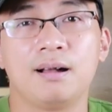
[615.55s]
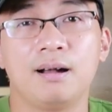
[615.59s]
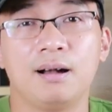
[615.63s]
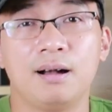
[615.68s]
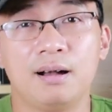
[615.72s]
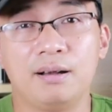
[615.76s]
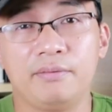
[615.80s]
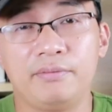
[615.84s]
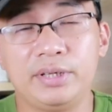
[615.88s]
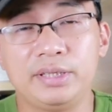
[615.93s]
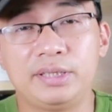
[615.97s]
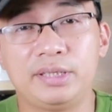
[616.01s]

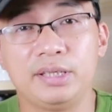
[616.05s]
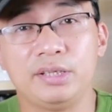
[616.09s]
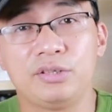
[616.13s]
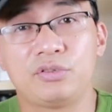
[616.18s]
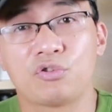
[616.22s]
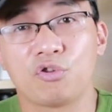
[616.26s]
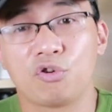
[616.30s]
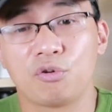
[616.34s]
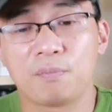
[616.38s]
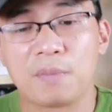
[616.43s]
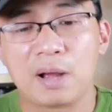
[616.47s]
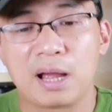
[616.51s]
Ở vị trí
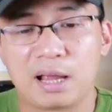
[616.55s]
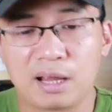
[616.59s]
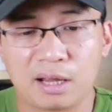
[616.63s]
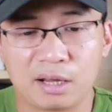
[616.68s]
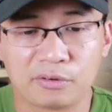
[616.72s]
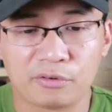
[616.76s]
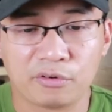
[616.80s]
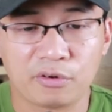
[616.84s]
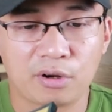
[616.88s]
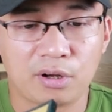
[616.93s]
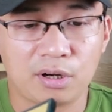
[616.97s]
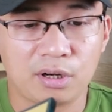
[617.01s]
số
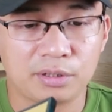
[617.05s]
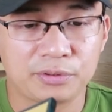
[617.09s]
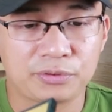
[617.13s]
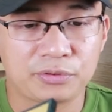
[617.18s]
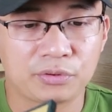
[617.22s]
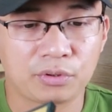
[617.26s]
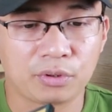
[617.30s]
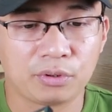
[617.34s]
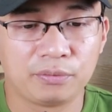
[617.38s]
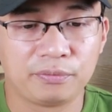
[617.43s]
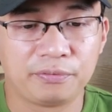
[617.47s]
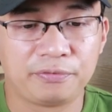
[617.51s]
3 đó là
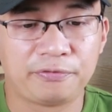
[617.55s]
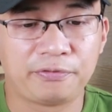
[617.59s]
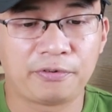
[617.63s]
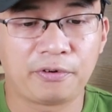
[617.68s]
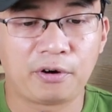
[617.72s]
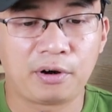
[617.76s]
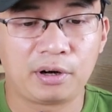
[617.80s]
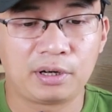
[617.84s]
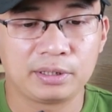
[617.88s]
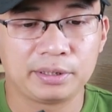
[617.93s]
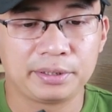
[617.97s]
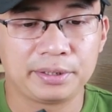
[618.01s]
Tom
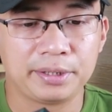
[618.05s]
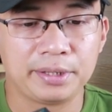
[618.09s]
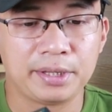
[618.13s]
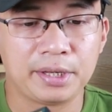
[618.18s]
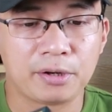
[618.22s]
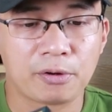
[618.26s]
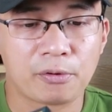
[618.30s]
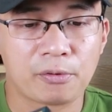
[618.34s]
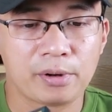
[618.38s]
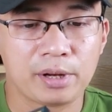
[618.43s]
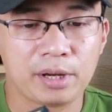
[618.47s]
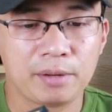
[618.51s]
Ford
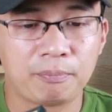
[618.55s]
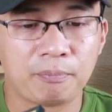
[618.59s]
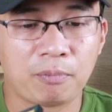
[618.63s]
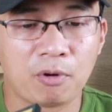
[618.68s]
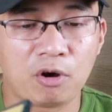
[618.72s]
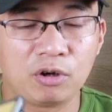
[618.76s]
Neroli